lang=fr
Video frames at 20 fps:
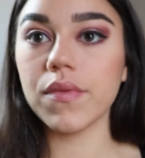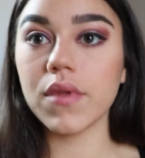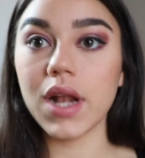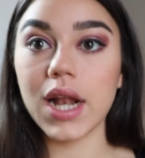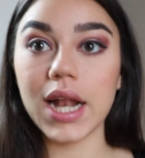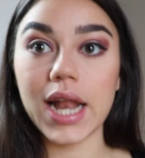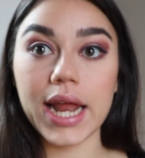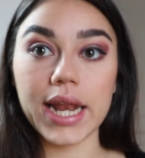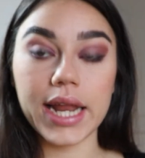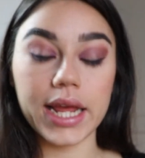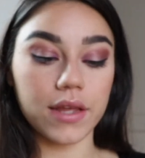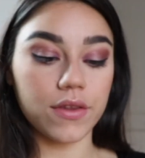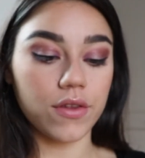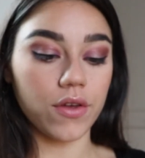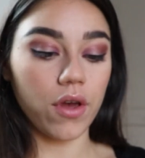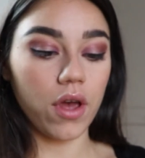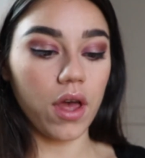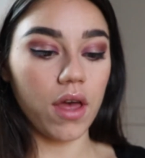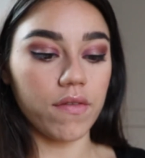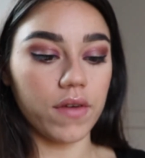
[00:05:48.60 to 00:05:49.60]
l'highlighter
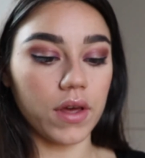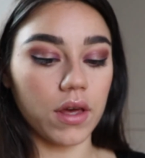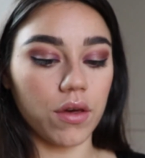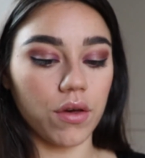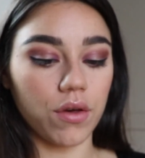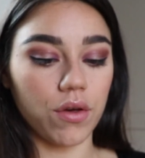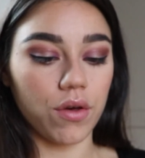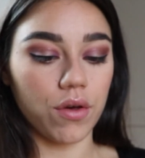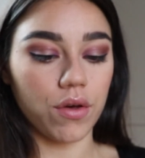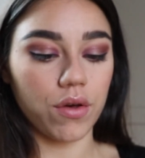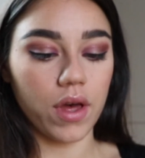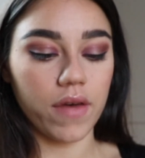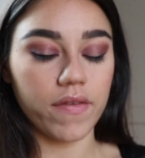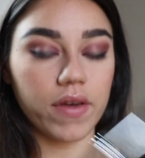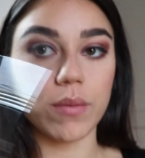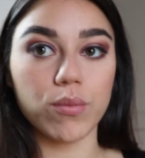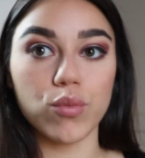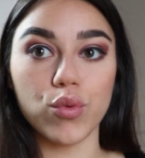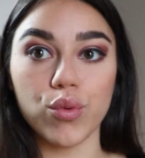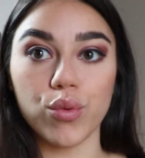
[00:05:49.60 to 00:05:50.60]
avec, euh,
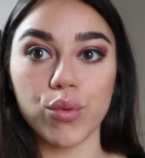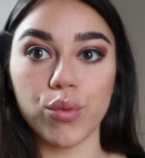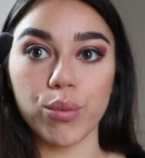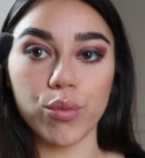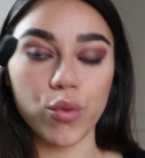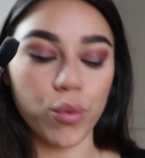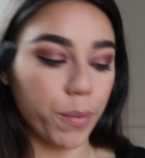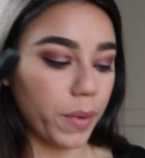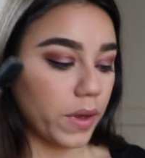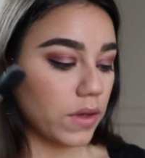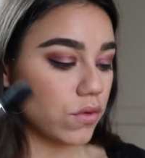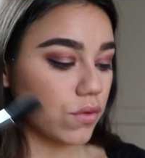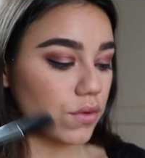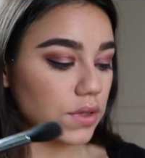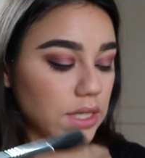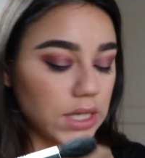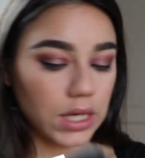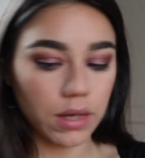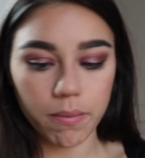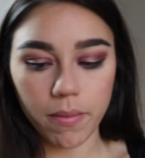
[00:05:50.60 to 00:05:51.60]
avec mon, pinceau
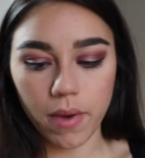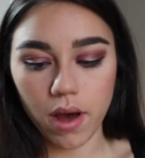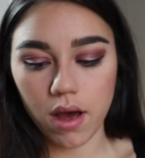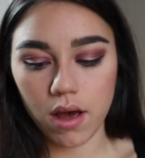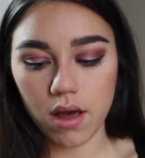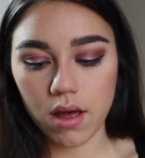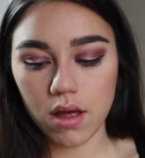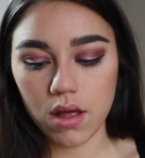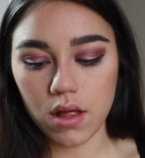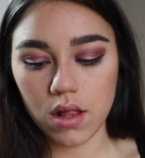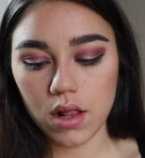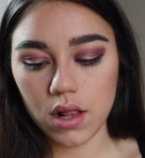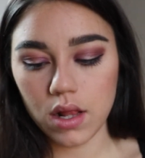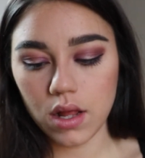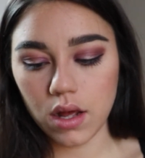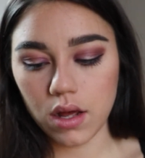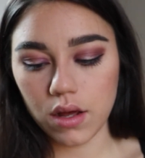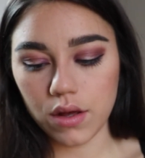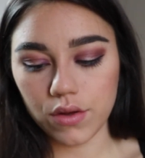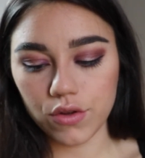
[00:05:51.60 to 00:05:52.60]
Sigma
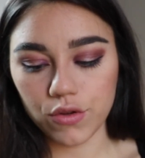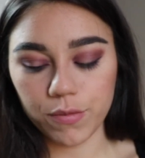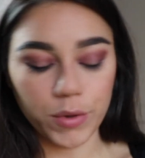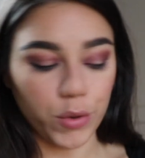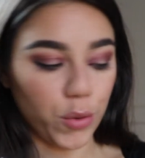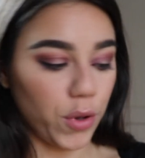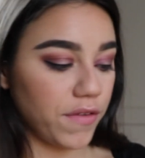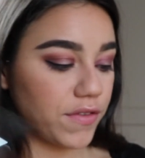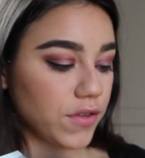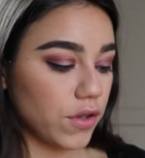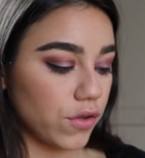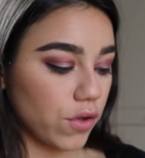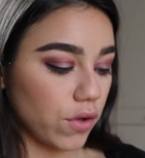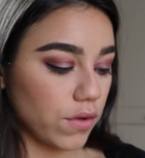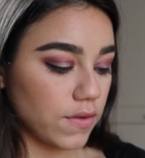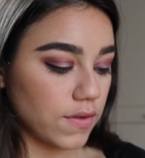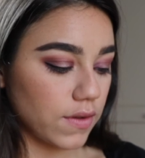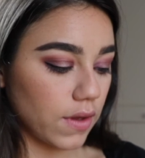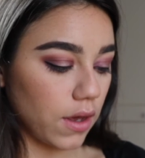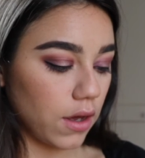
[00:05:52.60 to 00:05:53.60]
euh, numéro
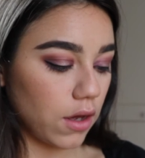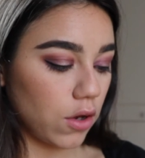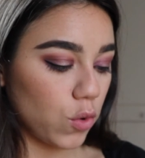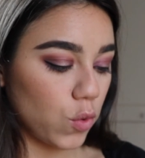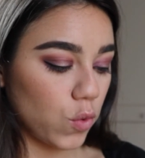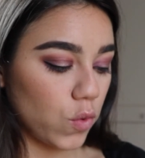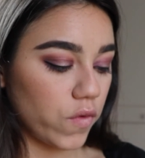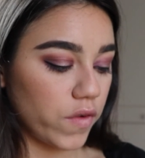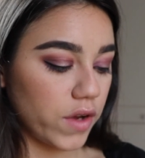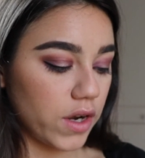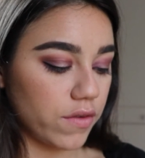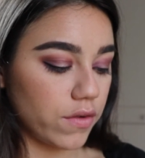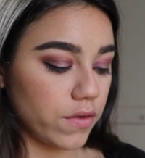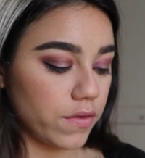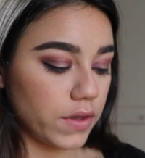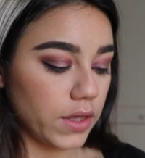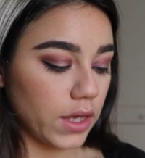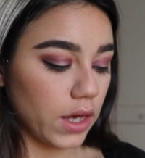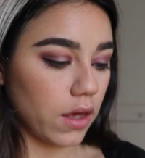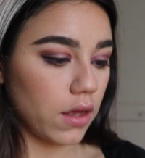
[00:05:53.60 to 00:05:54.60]
F135. On va
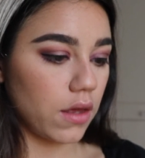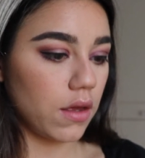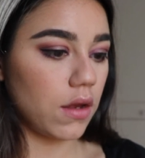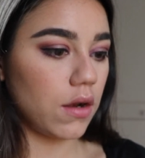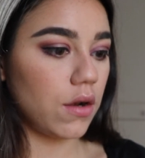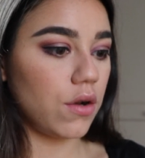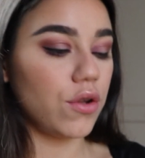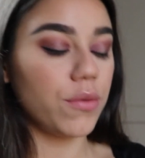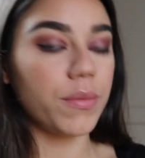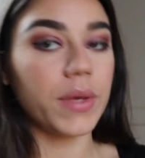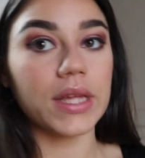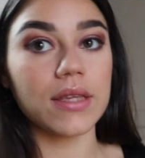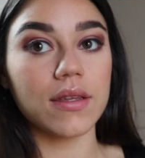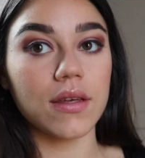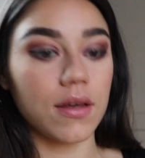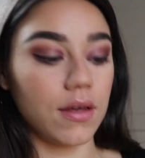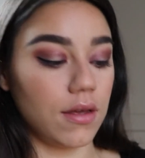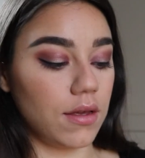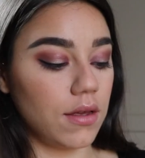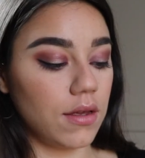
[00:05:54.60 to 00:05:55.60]
venir le
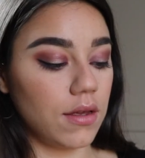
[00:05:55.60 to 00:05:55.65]
mettre